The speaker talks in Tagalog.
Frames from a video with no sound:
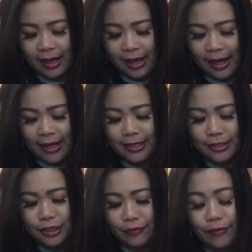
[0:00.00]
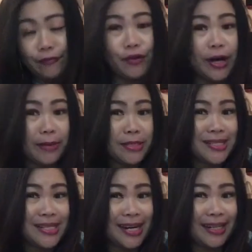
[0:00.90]
Ayan, so before I'm
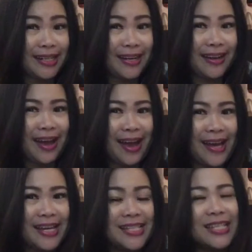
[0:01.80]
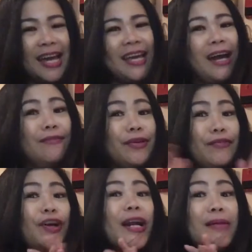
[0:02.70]
starting guys, ayan,
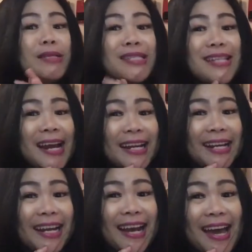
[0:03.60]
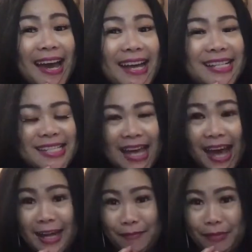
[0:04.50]
before I'm starting guys,
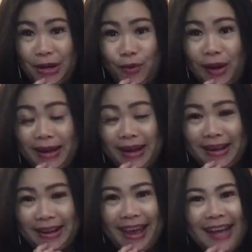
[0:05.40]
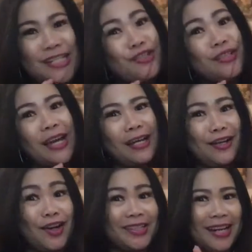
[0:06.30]
sa aking paggawa ng reaction
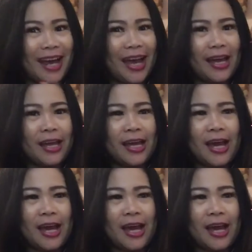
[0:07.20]
kalyodra,